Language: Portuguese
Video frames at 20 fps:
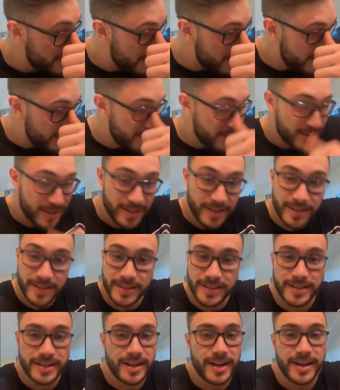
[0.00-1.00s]

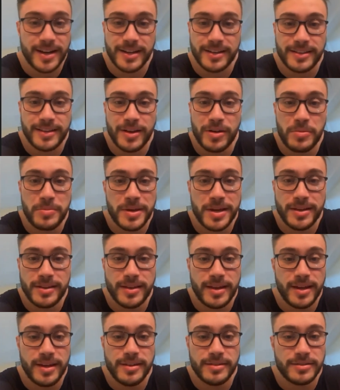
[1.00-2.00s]
E, cara, até
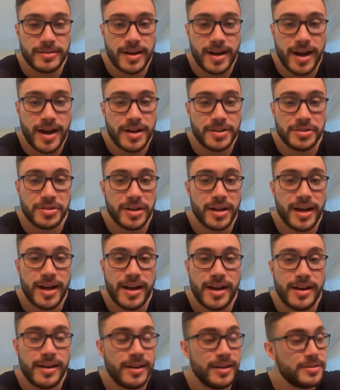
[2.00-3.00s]
aumentei o cardio
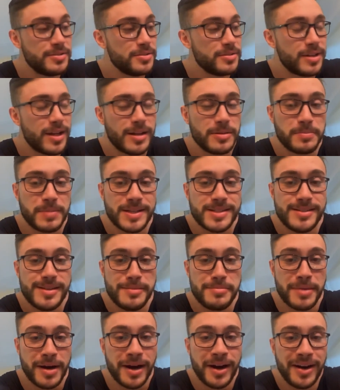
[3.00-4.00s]
lá, resultado,
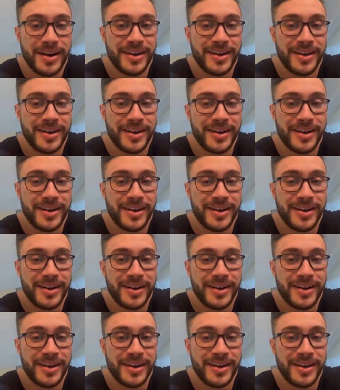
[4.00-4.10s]
passei mal.